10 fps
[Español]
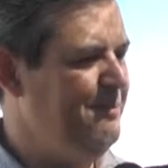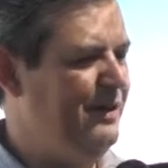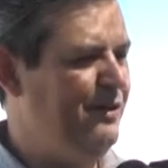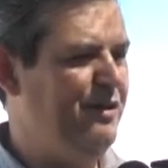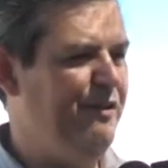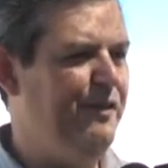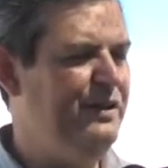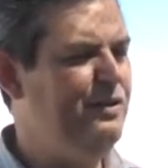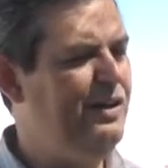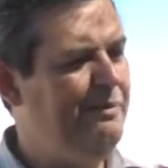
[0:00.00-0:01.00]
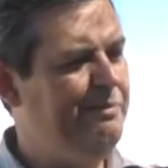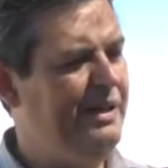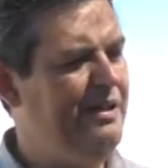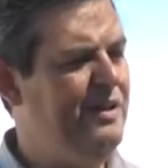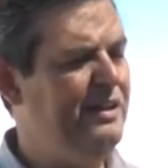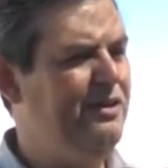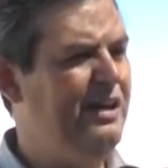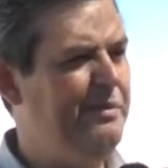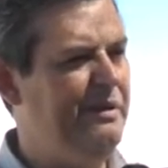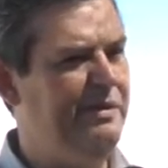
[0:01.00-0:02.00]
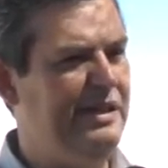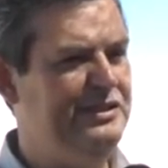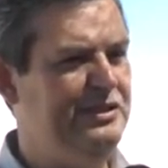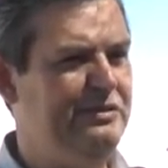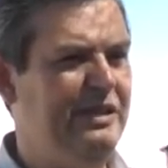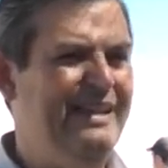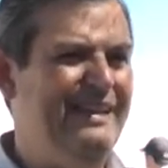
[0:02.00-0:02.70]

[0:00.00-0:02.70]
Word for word: pero lo que fue toda la previa, toda la preparación,